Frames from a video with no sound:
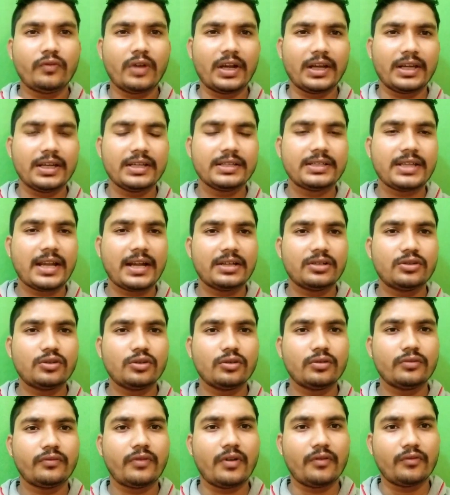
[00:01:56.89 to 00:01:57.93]
फंगी साइड
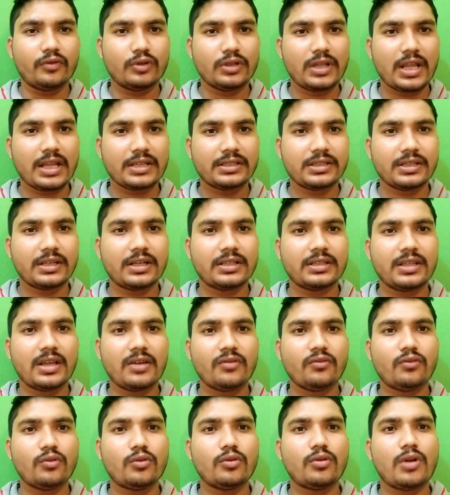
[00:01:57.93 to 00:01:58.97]
जो नाशी रहता है
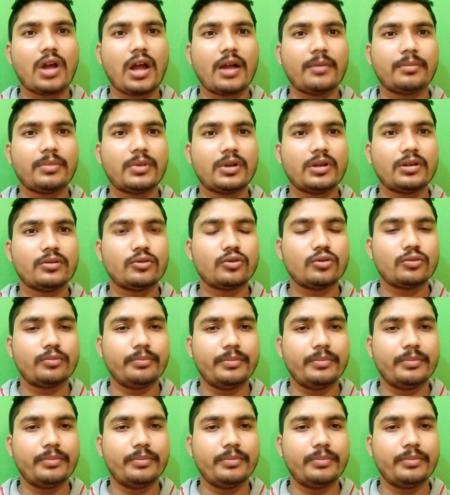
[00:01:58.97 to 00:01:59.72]
वो आपको